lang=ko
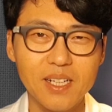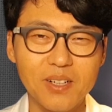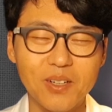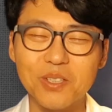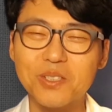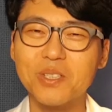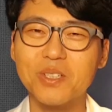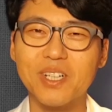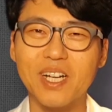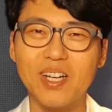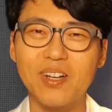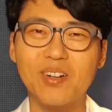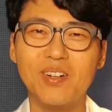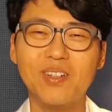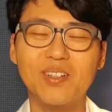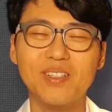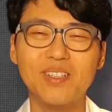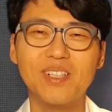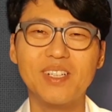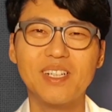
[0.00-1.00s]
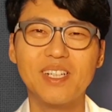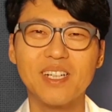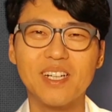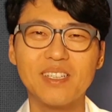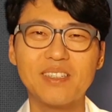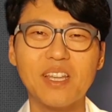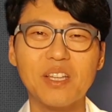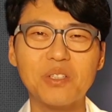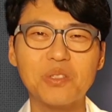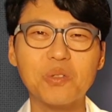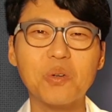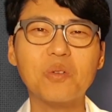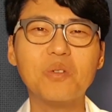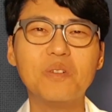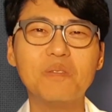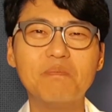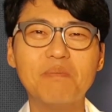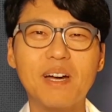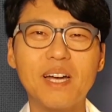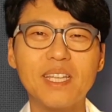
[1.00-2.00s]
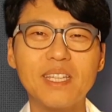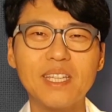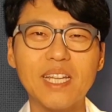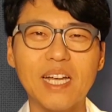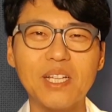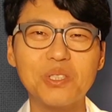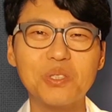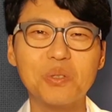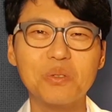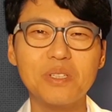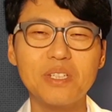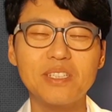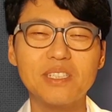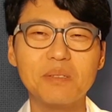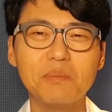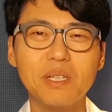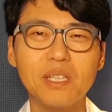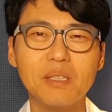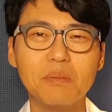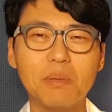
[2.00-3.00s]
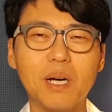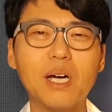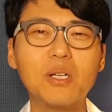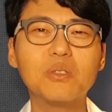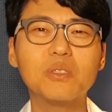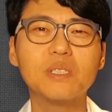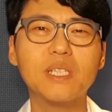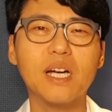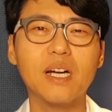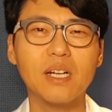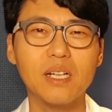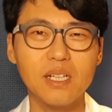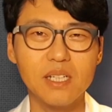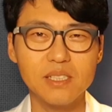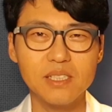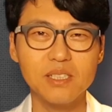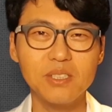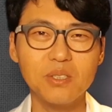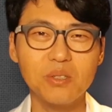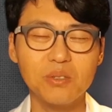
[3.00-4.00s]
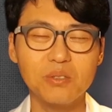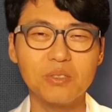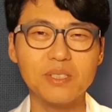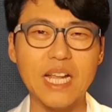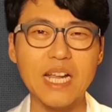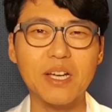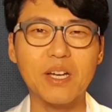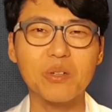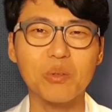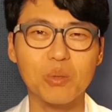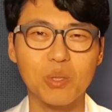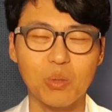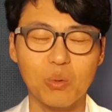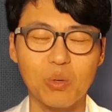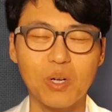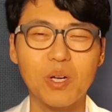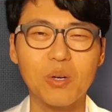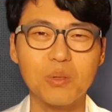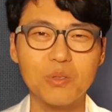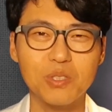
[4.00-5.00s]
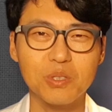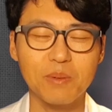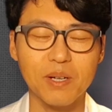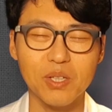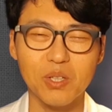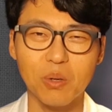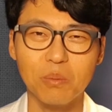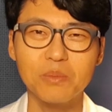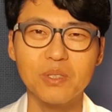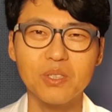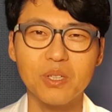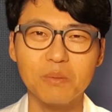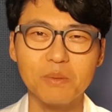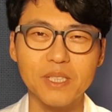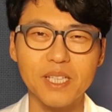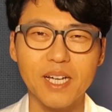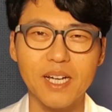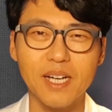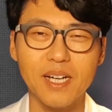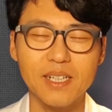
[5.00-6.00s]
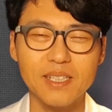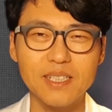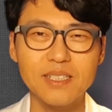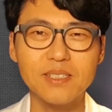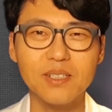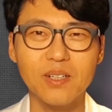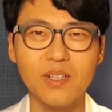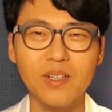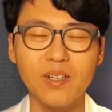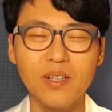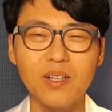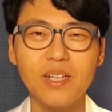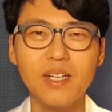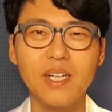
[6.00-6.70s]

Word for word: 어떨까요? 그때는 조금만 안 좋은 일이 있으면 바로 그냥 신경으로 날카롭게 올라올 수밖에 없는 겁니다. 그래서